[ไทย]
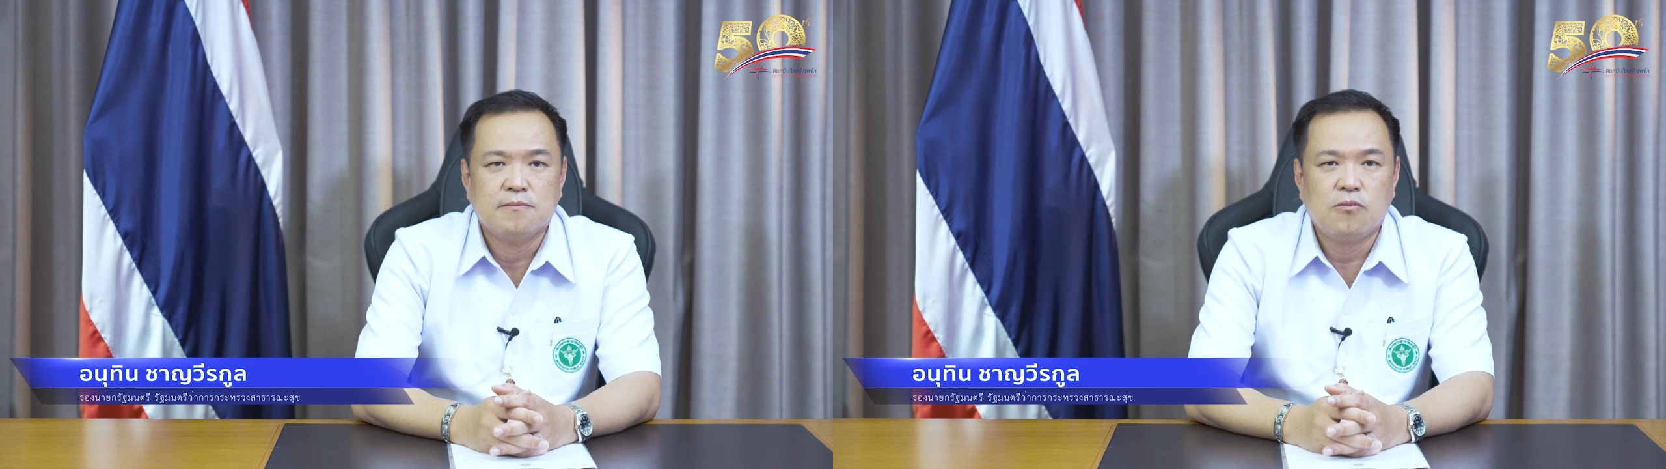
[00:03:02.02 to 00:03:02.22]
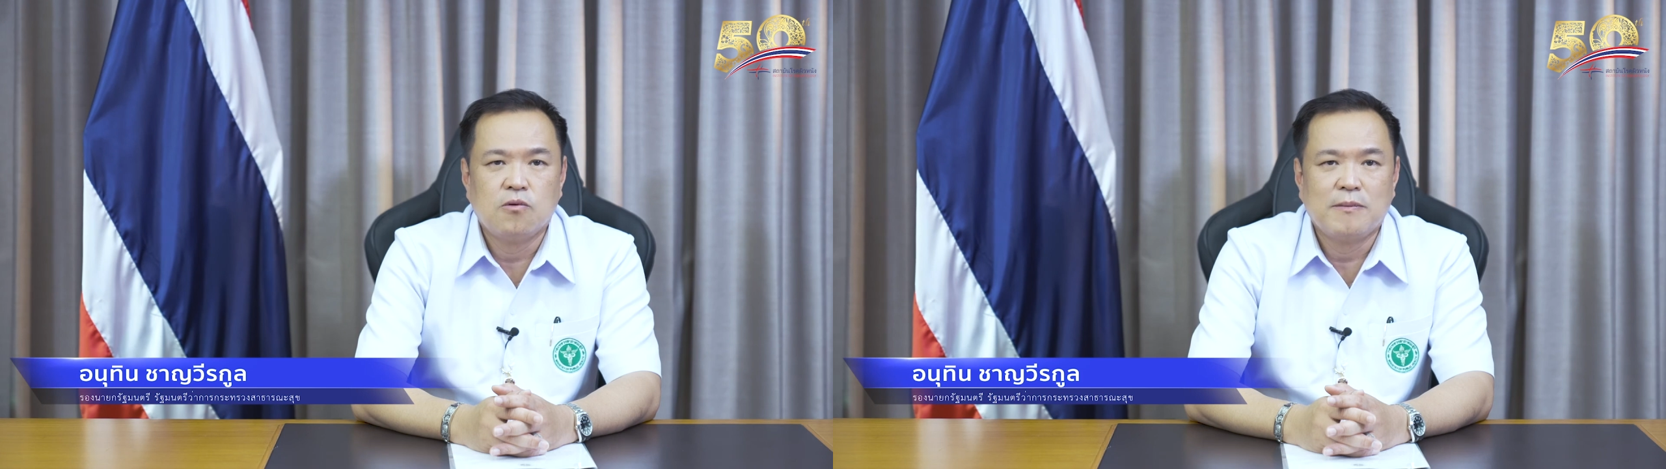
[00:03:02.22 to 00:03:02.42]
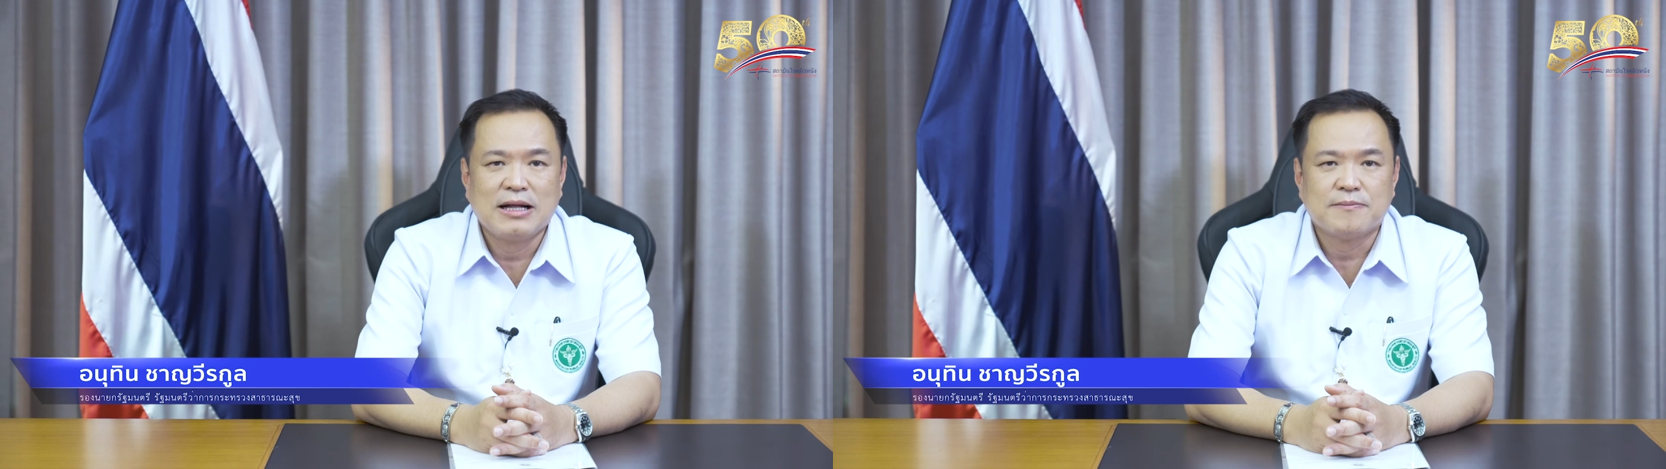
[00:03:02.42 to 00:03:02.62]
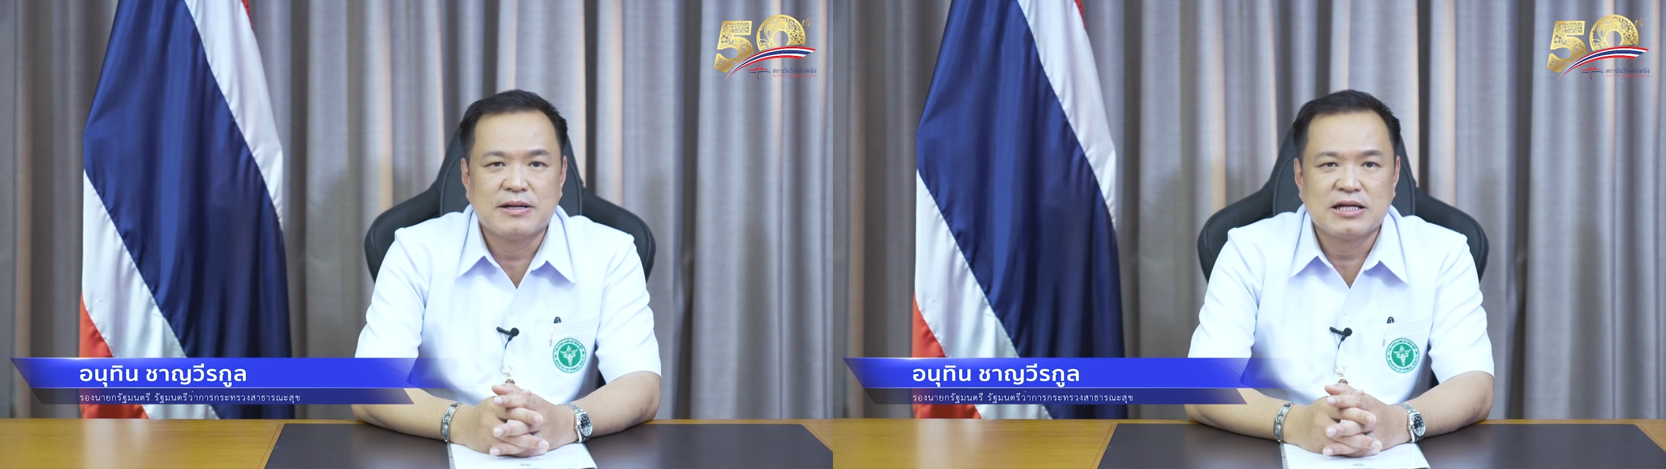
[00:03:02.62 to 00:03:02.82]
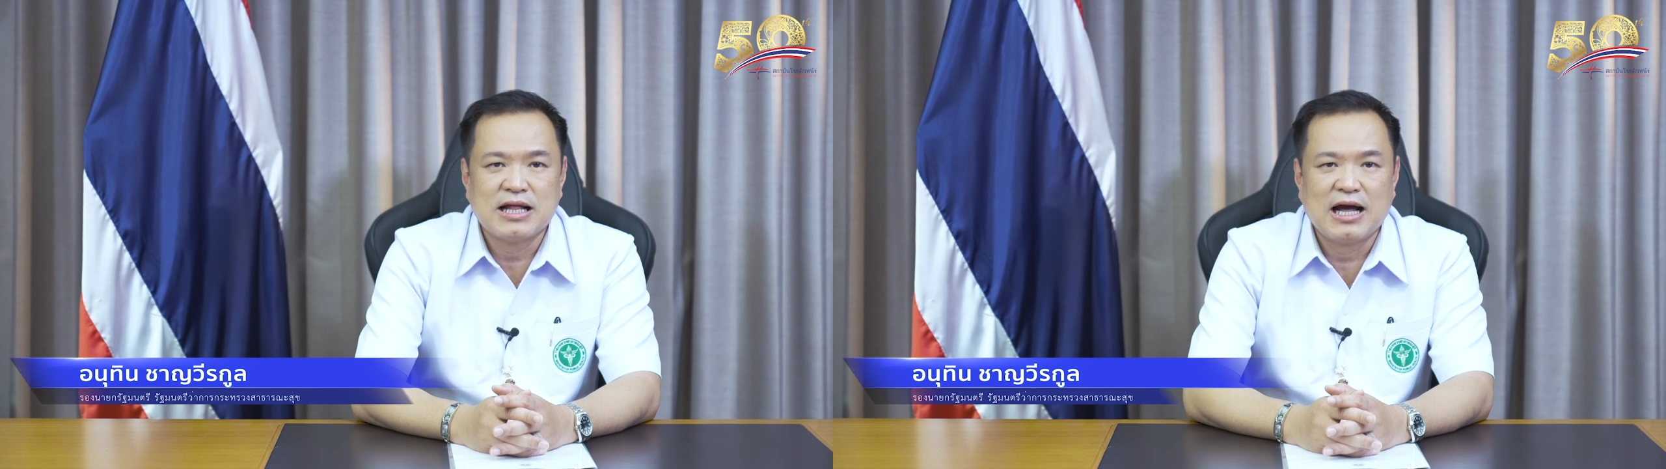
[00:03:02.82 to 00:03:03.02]
มุ่งมั่นพั
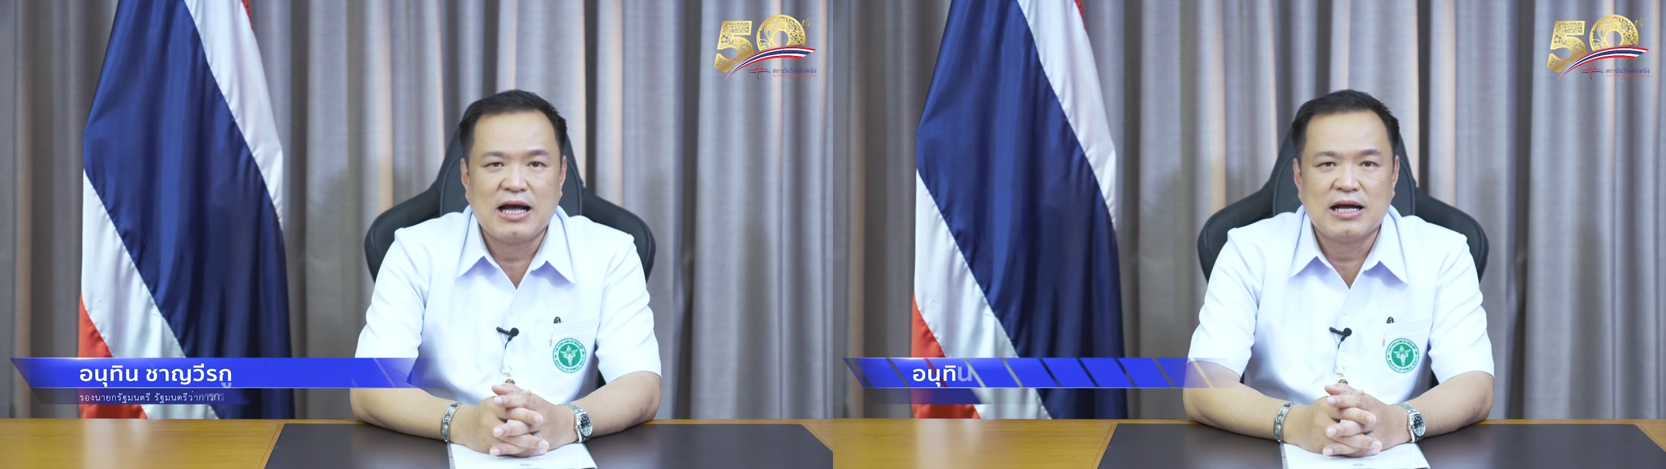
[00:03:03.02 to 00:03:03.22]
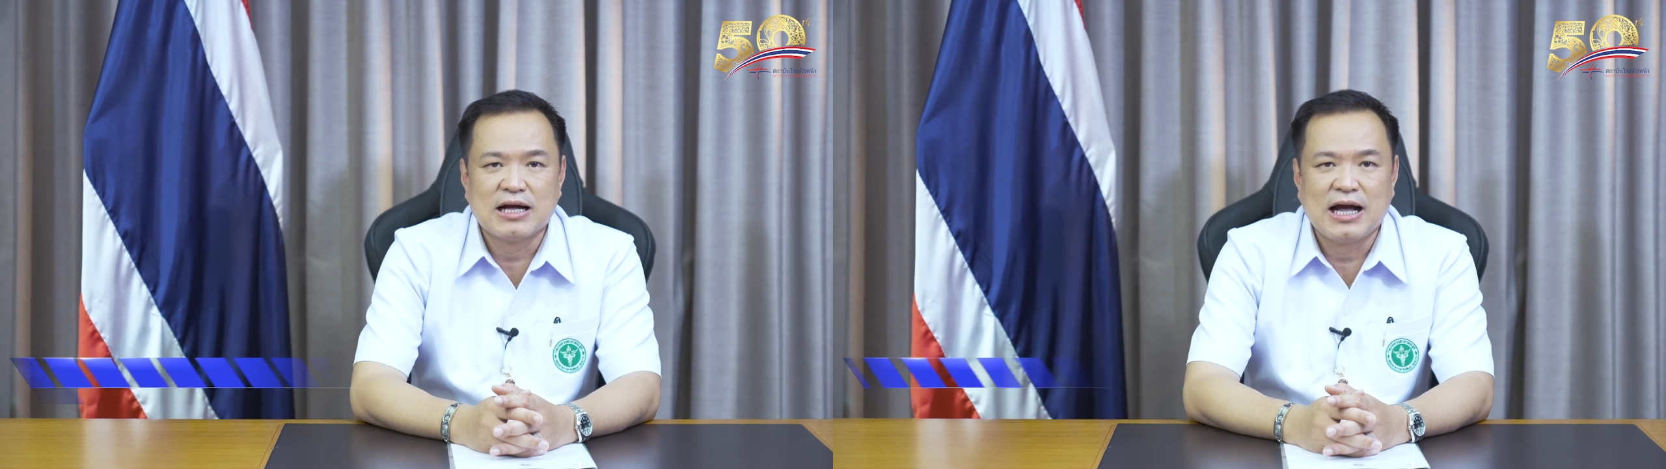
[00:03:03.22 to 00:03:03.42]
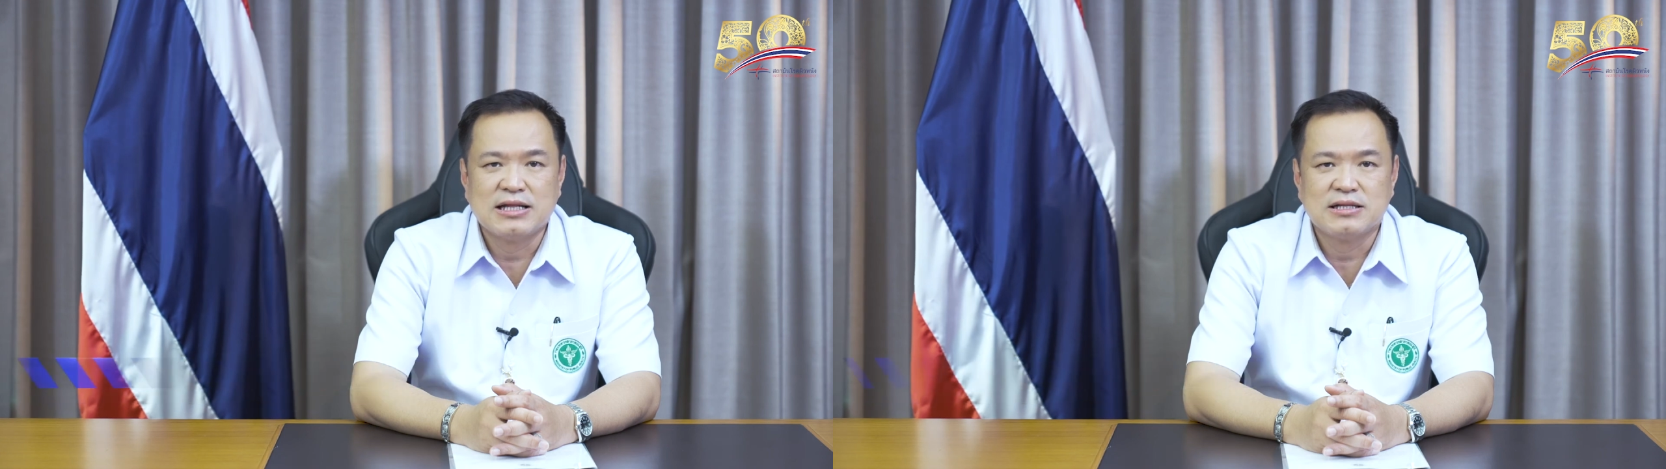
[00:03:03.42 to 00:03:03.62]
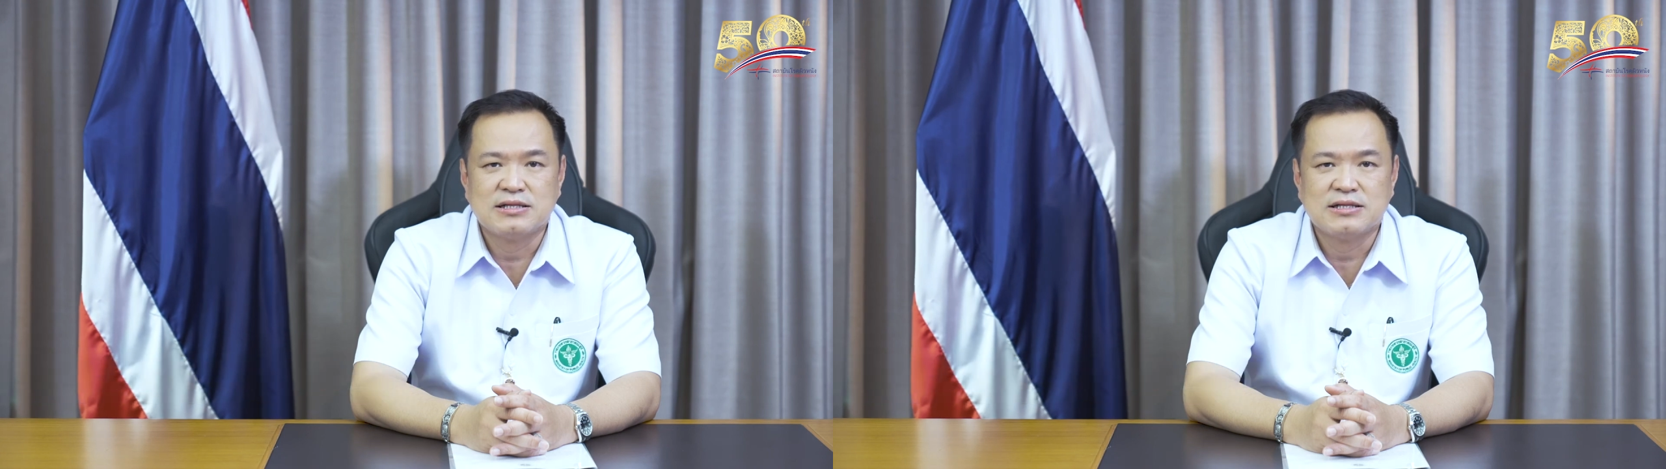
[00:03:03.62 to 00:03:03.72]
ฒนางาน